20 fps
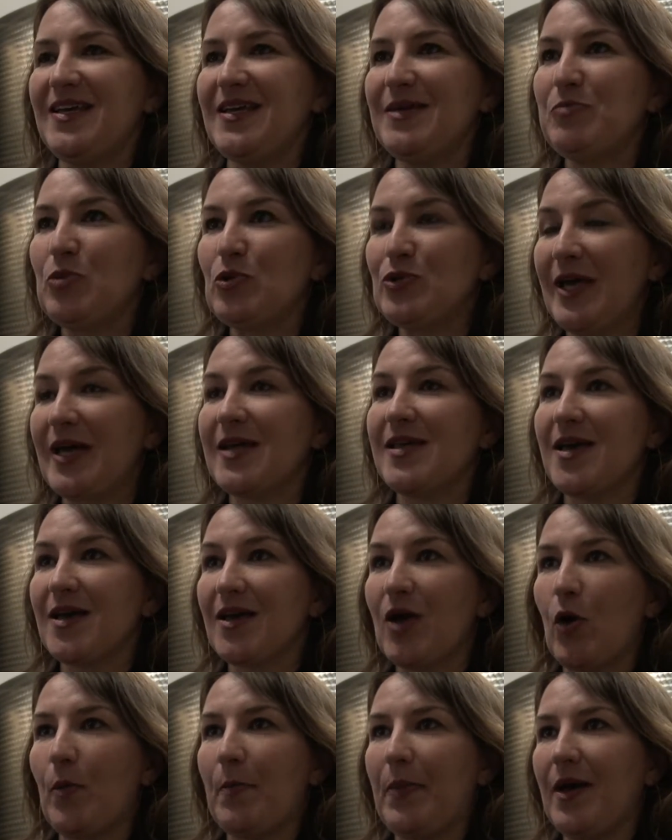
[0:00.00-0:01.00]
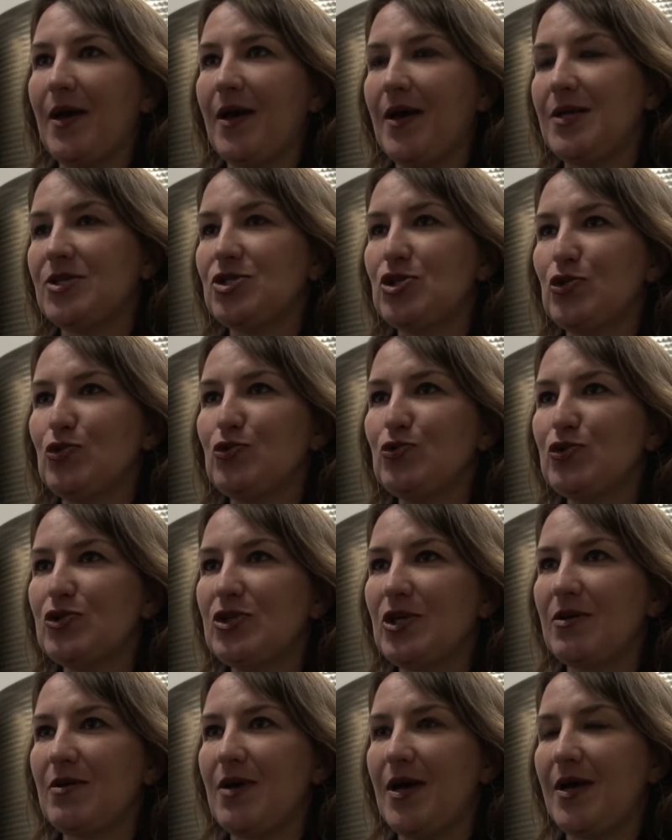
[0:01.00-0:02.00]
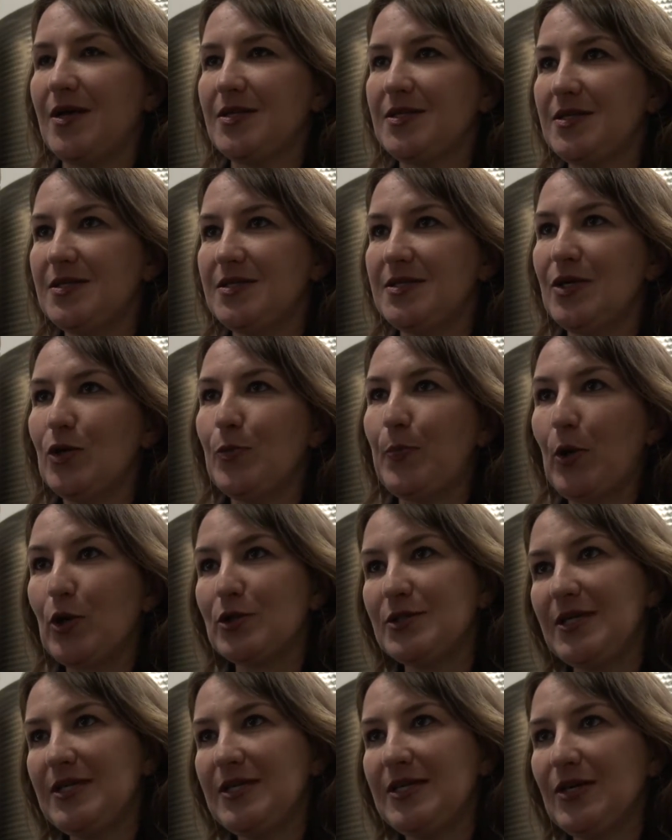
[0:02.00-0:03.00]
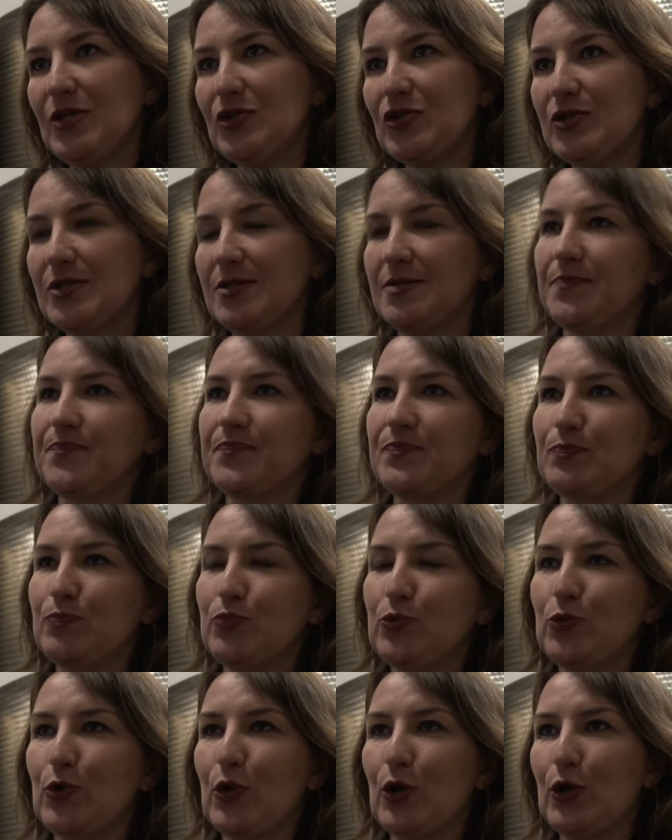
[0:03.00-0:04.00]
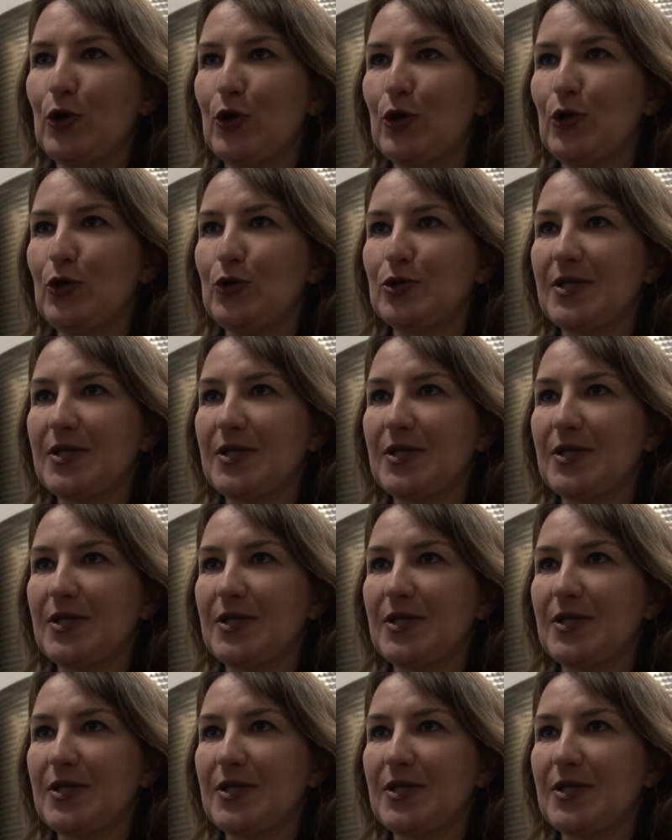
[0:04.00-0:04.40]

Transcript: Et mon arrière-grand-père, à l'âge de 12 ans, a quitté le port d'Alicante pour le